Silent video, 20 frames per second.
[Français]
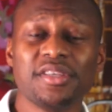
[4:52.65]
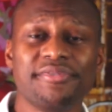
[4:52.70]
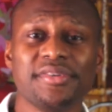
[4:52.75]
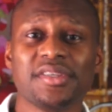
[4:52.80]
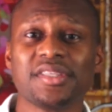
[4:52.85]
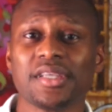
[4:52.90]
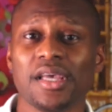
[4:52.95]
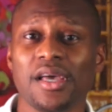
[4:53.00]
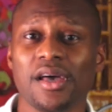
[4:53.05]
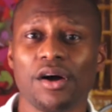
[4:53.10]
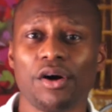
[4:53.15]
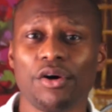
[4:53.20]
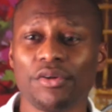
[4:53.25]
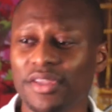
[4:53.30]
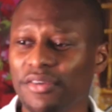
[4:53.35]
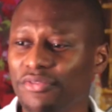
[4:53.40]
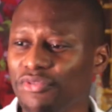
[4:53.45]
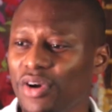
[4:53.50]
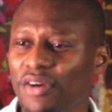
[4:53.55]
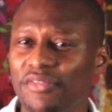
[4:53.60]
ils fixent
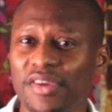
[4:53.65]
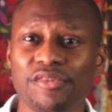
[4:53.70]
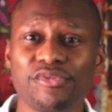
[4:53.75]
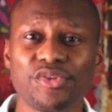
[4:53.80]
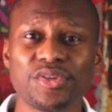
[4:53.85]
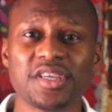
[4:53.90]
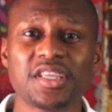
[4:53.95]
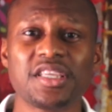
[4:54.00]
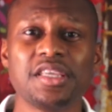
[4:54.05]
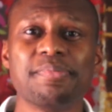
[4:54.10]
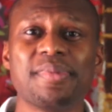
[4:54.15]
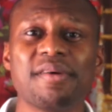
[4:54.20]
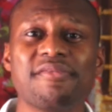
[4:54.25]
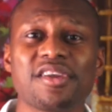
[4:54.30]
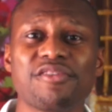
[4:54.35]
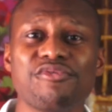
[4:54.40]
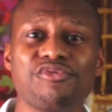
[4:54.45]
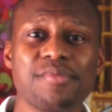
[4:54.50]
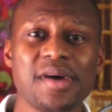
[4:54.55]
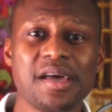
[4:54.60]
rendez-vous avec vos équipes,
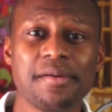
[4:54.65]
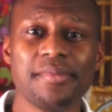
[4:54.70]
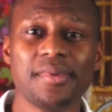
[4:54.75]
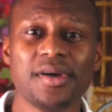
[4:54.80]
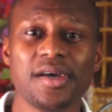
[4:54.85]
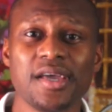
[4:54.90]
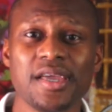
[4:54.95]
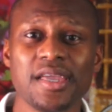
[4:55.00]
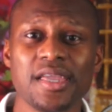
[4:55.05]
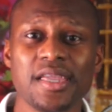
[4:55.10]
avec vous-même.